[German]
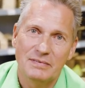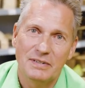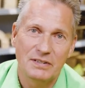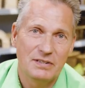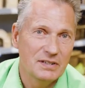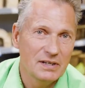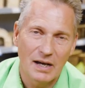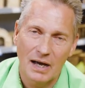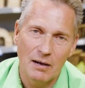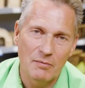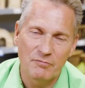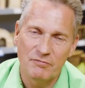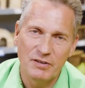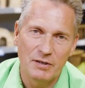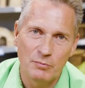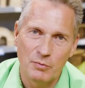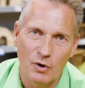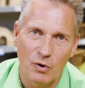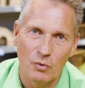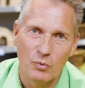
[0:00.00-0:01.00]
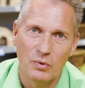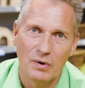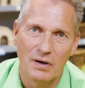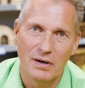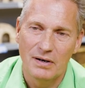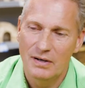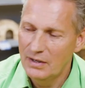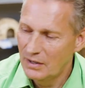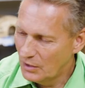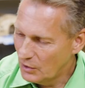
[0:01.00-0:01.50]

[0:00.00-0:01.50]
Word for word: Die Tiere haben viel mehr Ruhe